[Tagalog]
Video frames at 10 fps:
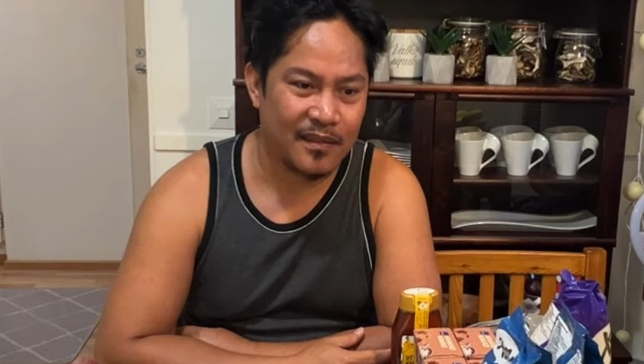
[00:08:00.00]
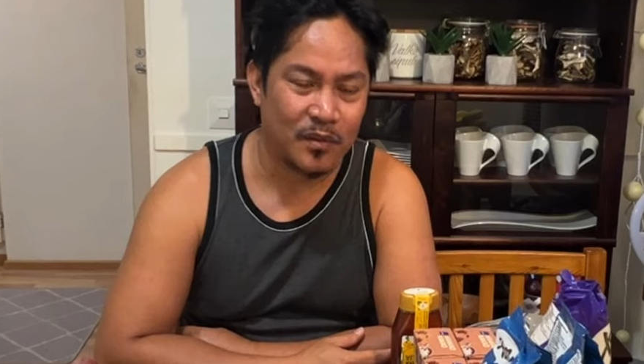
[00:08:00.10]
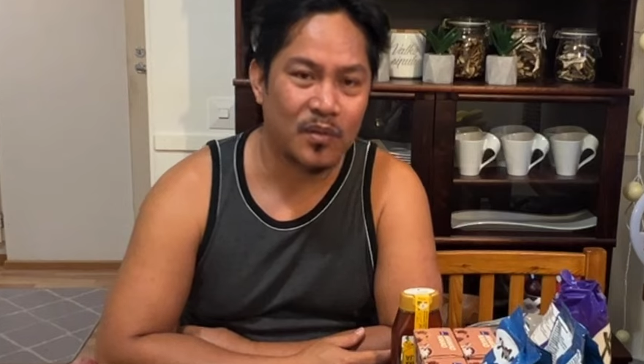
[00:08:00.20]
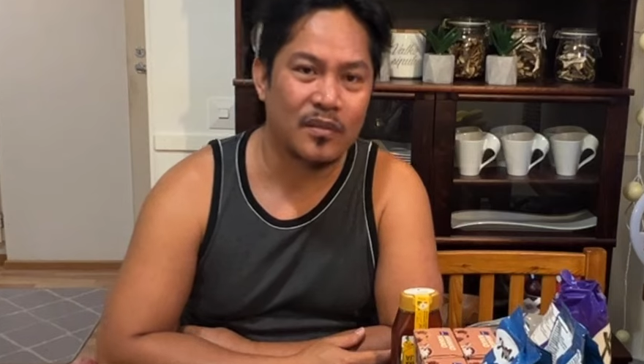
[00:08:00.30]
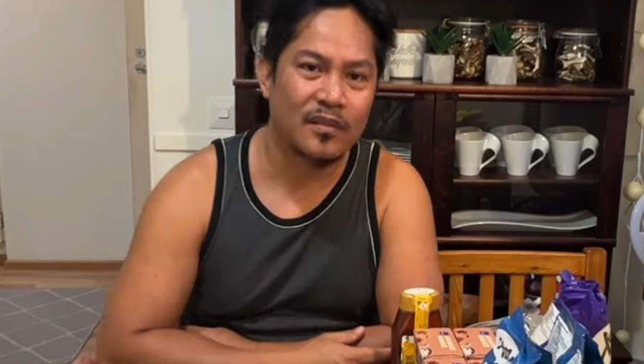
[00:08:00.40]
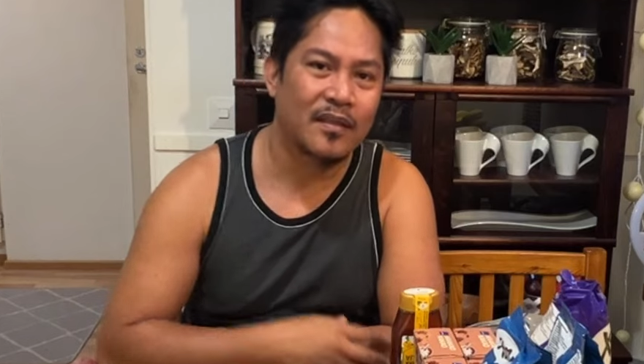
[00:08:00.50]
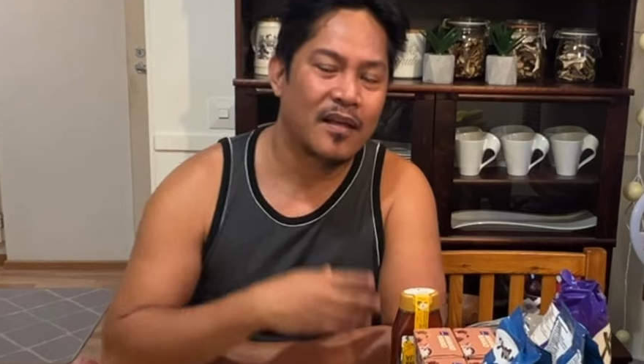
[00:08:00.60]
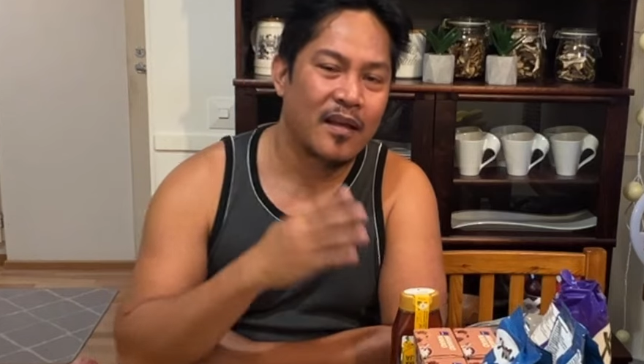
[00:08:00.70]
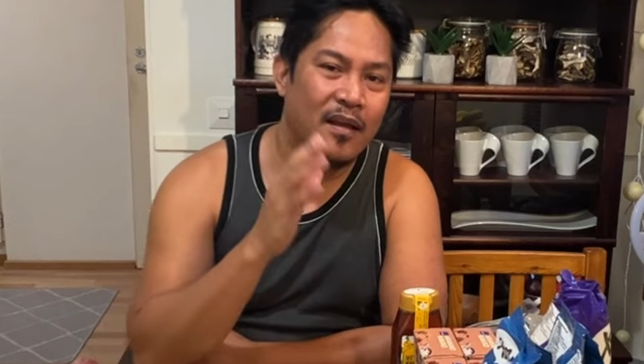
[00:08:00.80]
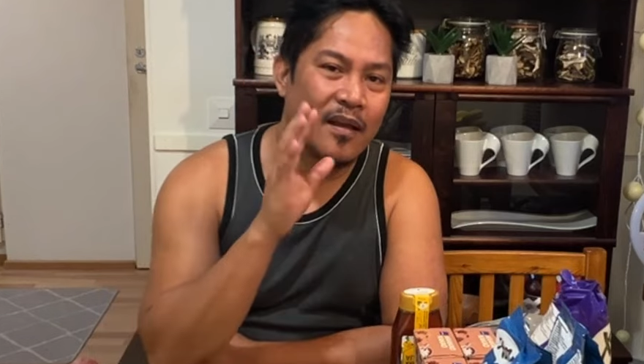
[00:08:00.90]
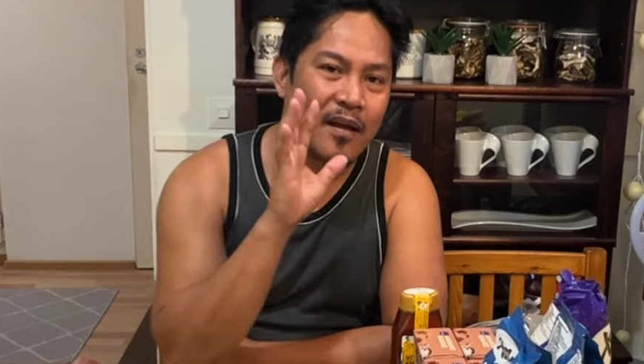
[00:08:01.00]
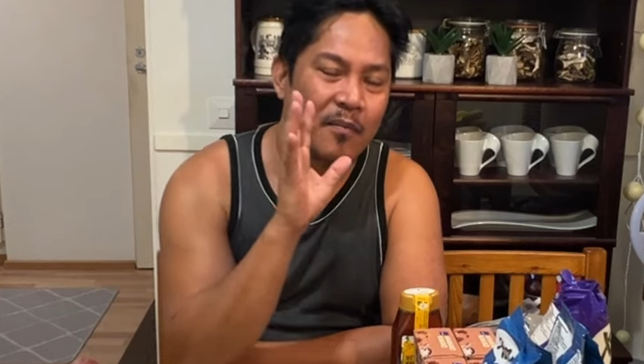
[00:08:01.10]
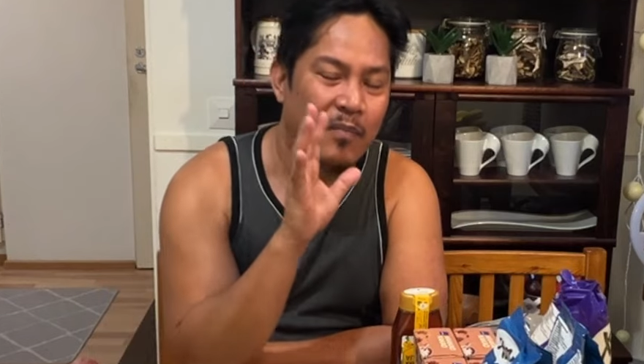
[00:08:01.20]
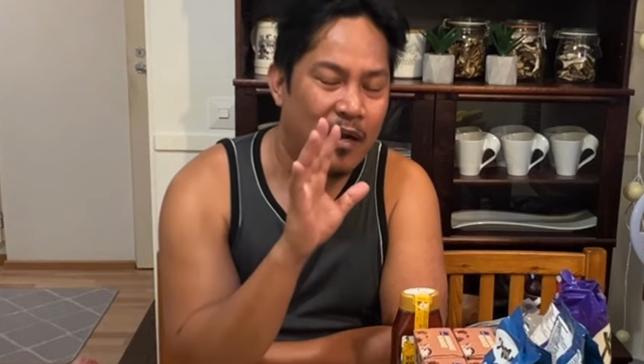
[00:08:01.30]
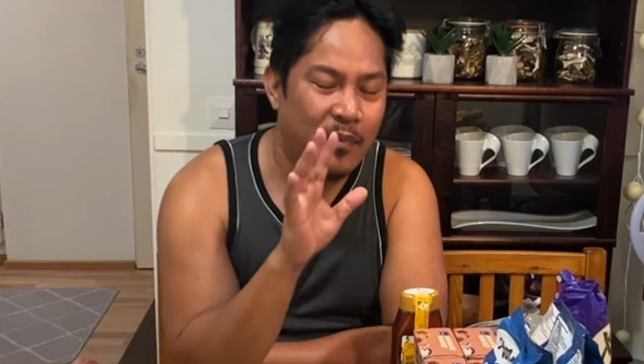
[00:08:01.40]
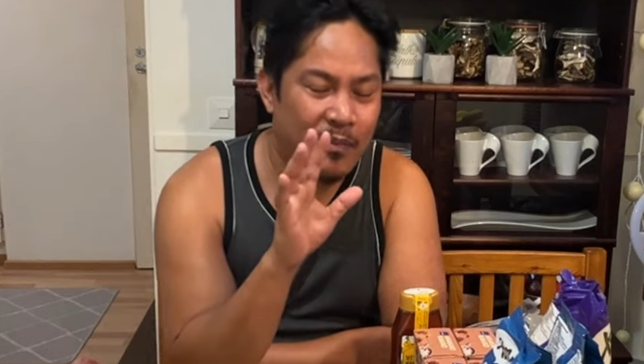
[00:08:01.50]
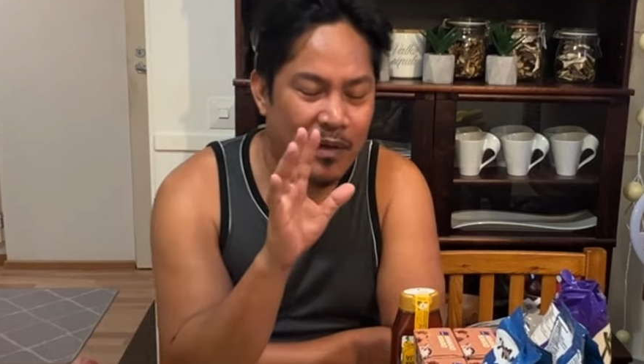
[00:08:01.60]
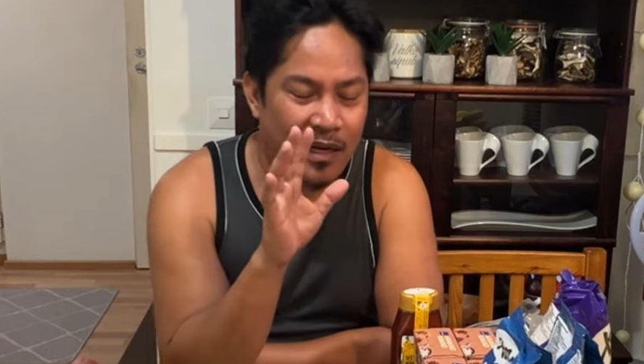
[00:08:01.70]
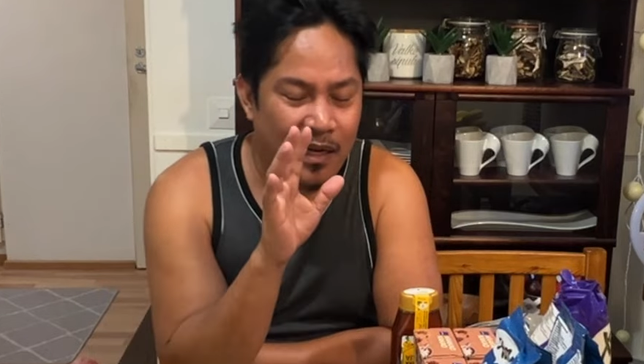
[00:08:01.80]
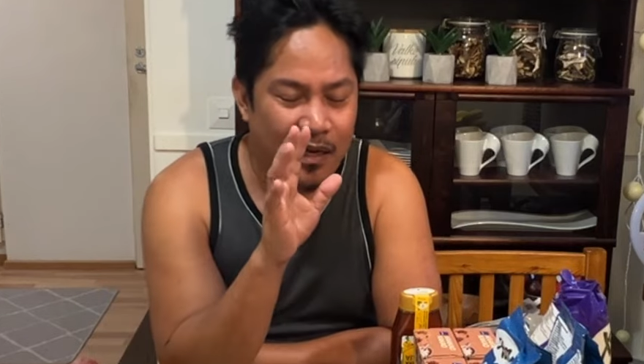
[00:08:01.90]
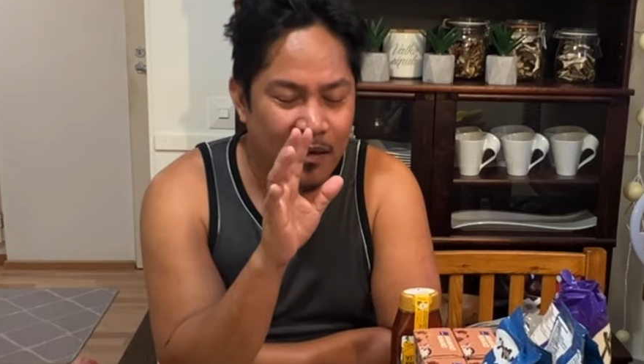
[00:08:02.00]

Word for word: doon, pag may mga